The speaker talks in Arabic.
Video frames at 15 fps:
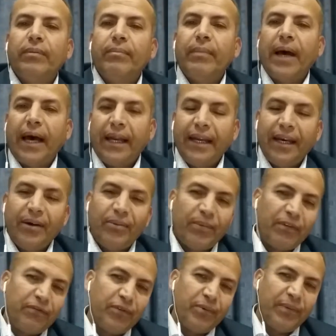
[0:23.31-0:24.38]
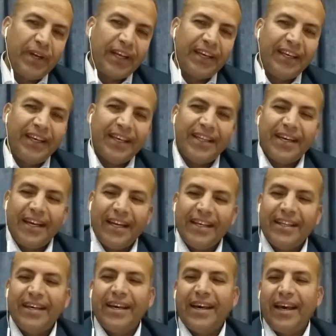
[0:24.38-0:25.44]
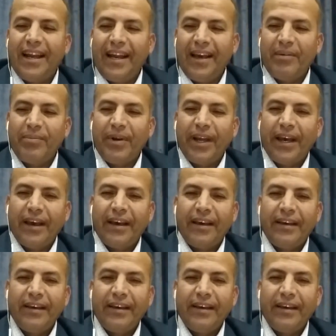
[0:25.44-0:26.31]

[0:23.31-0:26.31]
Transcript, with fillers: معنى ومفهوم القيادة لدى الأبناء